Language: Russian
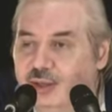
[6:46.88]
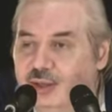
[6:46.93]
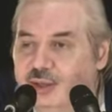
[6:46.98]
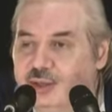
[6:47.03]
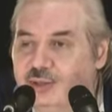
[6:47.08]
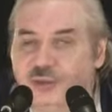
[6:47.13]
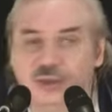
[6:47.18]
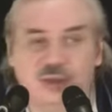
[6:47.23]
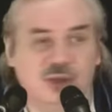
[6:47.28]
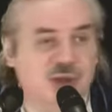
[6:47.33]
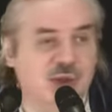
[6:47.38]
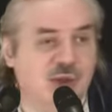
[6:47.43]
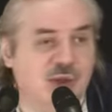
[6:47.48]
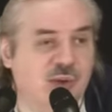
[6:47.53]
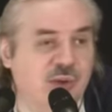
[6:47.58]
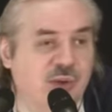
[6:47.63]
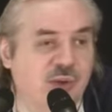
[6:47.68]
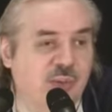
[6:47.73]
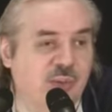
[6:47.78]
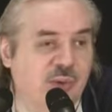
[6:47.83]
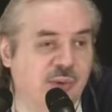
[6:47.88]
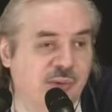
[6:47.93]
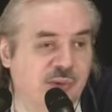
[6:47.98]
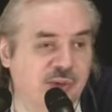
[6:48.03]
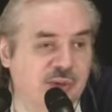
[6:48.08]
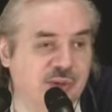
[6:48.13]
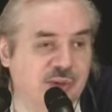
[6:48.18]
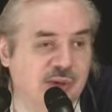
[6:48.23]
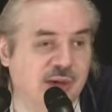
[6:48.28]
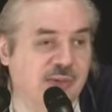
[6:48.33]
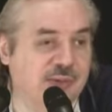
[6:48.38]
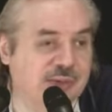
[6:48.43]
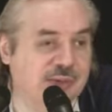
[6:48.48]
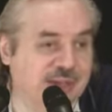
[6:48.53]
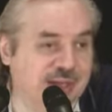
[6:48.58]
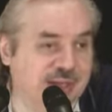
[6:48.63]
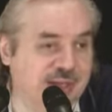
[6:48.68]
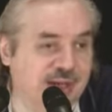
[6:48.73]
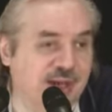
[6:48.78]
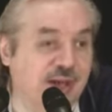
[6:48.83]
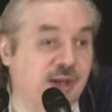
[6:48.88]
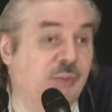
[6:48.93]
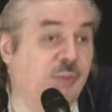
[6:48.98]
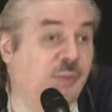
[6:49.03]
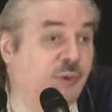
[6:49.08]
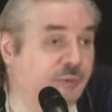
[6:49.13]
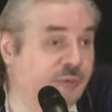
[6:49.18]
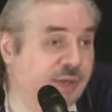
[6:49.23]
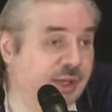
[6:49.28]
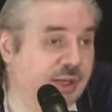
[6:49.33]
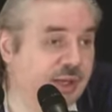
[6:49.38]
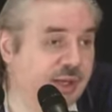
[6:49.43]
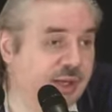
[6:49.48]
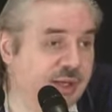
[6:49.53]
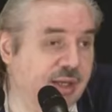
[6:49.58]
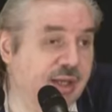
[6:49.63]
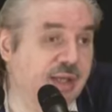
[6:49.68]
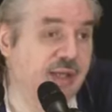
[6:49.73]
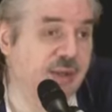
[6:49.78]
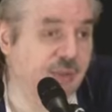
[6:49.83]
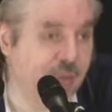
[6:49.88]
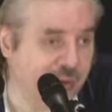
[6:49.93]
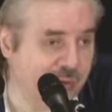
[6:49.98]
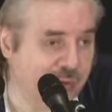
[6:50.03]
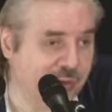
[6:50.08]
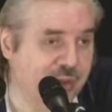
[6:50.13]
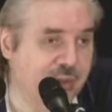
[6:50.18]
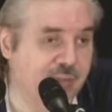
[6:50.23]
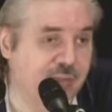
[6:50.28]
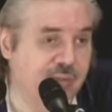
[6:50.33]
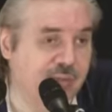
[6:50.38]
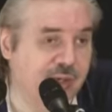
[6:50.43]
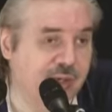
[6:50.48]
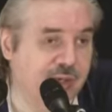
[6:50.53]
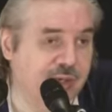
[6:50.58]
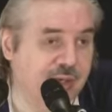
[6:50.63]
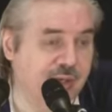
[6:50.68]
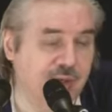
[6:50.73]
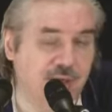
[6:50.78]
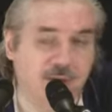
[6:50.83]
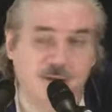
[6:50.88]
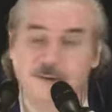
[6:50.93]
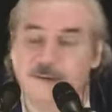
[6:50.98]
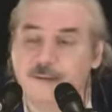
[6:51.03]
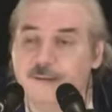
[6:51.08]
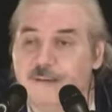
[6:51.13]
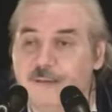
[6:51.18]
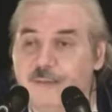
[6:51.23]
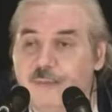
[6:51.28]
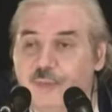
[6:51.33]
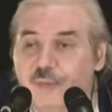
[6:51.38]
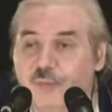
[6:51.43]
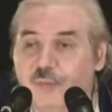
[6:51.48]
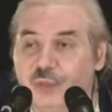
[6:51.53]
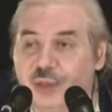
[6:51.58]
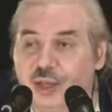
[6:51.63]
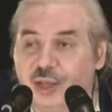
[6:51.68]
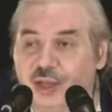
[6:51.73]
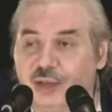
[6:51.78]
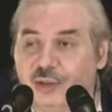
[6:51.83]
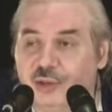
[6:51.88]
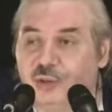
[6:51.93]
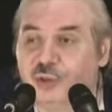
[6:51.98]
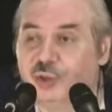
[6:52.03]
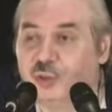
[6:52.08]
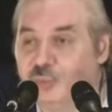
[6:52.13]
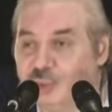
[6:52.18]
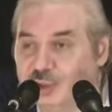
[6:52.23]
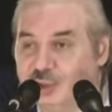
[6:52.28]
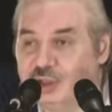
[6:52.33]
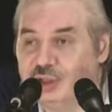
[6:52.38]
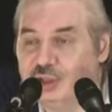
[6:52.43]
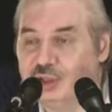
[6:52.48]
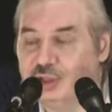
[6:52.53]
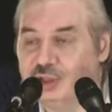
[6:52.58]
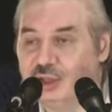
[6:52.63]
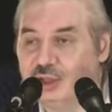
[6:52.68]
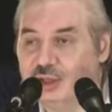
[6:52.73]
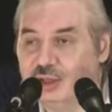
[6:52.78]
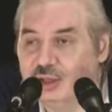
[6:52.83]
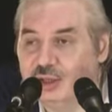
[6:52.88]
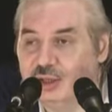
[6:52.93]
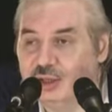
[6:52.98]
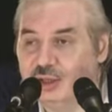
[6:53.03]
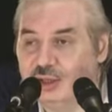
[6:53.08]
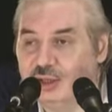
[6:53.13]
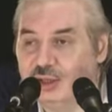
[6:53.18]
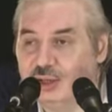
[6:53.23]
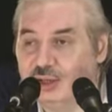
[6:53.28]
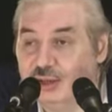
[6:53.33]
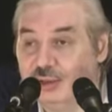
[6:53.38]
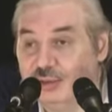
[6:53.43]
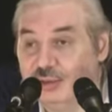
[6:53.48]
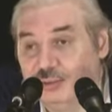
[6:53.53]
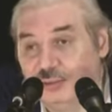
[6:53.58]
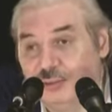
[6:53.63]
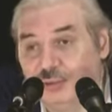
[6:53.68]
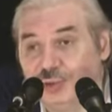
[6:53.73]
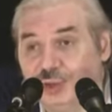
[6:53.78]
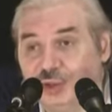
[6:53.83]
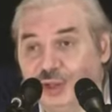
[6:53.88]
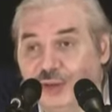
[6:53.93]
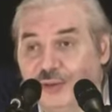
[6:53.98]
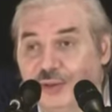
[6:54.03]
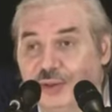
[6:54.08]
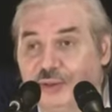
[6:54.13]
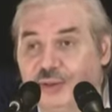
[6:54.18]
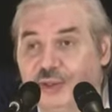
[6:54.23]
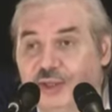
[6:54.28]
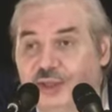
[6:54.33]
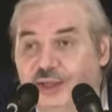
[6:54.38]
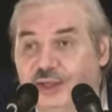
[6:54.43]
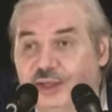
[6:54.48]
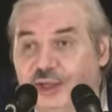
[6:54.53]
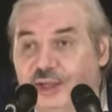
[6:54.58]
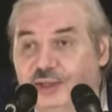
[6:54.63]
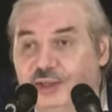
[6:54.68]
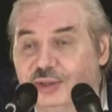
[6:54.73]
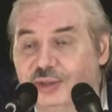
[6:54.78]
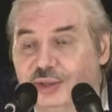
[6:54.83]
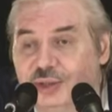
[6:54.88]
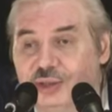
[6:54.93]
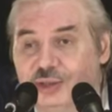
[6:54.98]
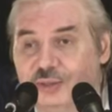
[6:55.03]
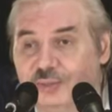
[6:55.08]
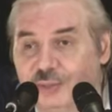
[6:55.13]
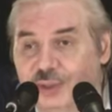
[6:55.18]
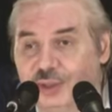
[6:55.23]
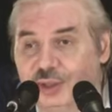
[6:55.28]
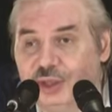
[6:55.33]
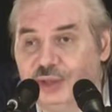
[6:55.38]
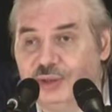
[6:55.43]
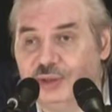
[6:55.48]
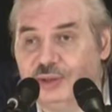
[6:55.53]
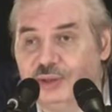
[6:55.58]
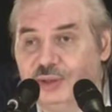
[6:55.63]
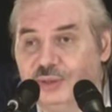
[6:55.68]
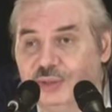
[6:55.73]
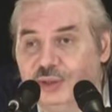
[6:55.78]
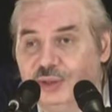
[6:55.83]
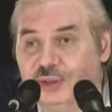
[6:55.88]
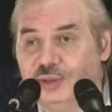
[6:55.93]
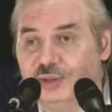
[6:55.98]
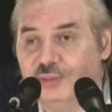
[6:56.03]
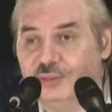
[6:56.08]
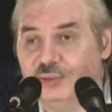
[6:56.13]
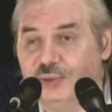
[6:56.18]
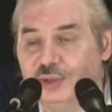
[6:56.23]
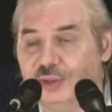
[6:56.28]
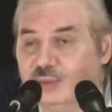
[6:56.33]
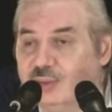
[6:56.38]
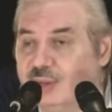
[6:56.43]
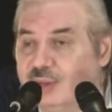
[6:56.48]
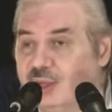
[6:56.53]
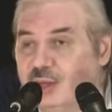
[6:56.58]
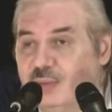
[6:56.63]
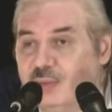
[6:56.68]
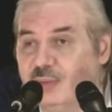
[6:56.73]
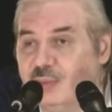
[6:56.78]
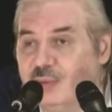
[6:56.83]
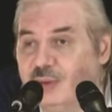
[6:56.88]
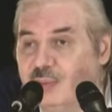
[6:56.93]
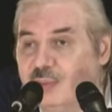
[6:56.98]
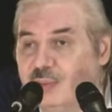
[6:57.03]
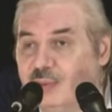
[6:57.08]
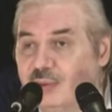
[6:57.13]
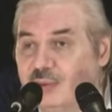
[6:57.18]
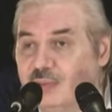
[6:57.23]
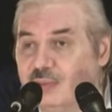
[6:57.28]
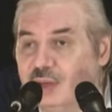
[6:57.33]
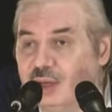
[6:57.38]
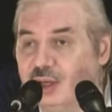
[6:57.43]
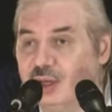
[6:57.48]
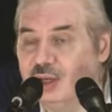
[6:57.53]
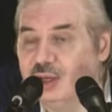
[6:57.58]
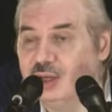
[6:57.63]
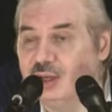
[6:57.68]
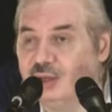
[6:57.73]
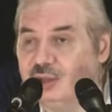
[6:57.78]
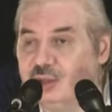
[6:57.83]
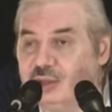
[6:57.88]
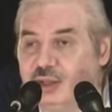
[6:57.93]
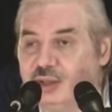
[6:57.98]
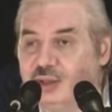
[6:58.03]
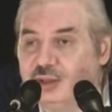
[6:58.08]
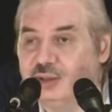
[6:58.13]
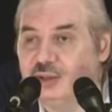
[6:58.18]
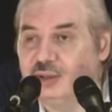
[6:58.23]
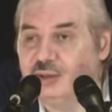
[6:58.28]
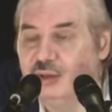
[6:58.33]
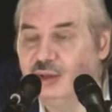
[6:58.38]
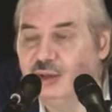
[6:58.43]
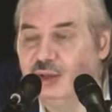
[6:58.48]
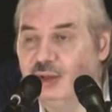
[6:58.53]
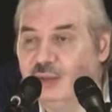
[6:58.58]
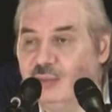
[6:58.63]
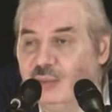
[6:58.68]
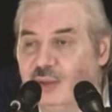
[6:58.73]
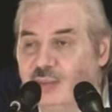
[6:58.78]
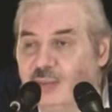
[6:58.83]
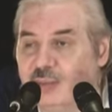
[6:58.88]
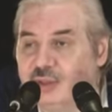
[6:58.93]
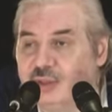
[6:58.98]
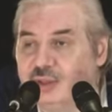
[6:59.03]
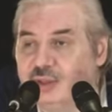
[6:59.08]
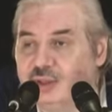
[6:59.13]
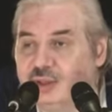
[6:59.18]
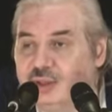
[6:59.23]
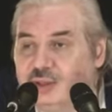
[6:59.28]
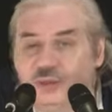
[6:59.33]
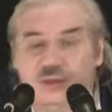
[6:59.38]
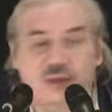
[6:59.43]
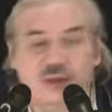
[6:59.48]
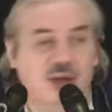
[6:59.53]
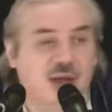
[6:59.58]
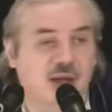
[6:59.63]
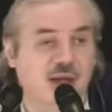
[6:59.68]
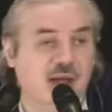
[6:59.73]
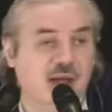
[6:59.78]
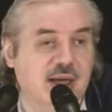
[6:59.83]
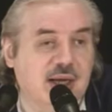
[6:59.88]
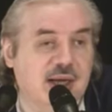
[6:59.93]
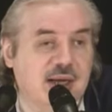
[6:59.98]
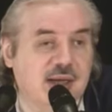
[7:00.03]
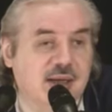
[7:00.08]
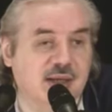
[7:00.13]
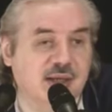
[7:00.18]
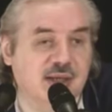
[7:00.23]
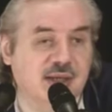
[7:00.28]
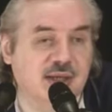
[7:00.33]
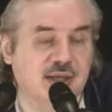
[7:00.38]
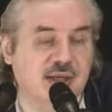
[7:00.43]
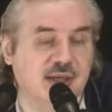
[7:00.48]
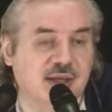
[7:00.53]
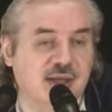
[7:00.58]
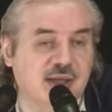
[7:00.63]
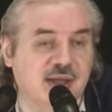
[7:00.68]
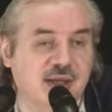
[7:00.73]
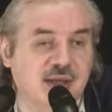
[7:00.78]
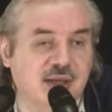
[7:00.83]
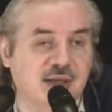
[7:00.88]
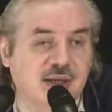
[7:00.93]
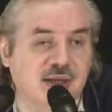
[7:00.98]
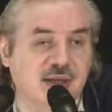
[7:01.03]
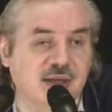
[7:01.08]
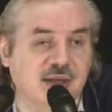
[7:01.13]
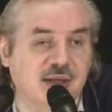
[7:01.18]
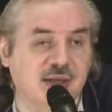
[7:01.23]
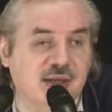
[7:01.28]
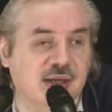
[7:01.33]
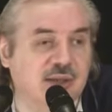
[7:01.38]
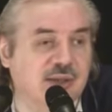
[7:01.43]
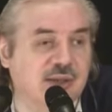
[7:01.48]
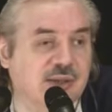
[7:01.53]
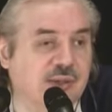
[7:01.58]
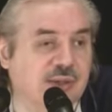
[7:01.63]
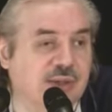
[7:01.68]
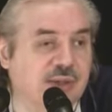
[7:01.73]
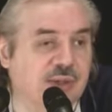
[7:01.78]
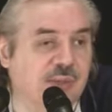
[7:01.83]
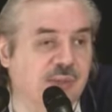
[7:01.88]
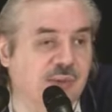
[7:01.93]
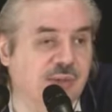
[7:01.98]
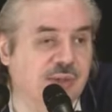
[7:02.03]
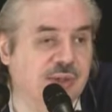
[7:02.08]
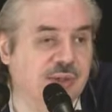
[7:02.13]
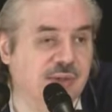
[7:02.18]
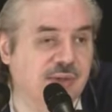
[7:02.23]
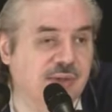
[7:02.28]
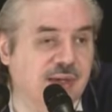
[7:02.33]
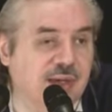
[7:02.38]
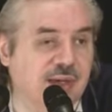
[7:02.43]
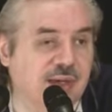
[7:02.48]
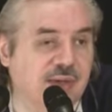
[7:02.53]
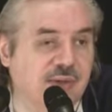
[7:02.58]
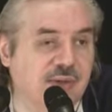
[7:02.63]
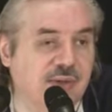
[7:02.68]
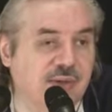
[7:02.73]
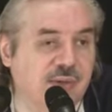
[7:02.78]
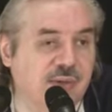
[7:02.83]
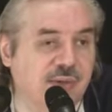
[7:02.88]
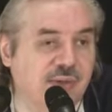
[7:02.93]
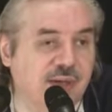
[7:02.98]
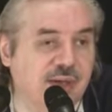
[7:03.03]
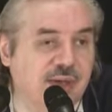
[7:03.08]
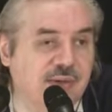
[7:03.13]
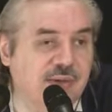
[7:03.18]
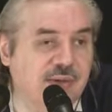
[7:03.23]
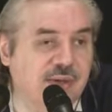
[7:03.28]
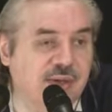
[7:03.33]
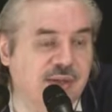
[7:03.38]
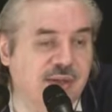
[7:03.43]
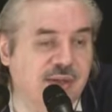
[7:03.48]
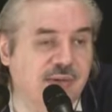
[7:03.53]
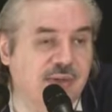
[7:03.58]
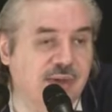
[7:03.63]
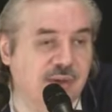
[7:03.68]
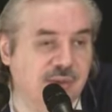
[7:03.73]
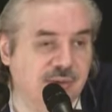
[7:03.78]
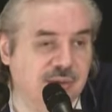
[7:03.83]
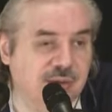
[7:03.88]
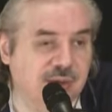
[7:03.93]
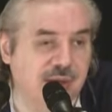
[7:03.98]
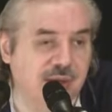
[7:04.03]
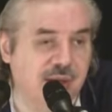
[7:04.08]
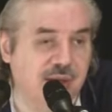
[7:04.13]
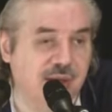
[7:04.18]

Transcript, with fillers: заведет очередную любовницу, как вы знаете, или любовника, и такое тоже бывает – которые тоже будет содержать. Ну, устраивает людей такая ситуация. Пожалуйста, милости просим. Я, например, не против. Я считаю, что моя позиция, что, э, так сказать, э, это дело совести любого человека, во что он верует и не верует.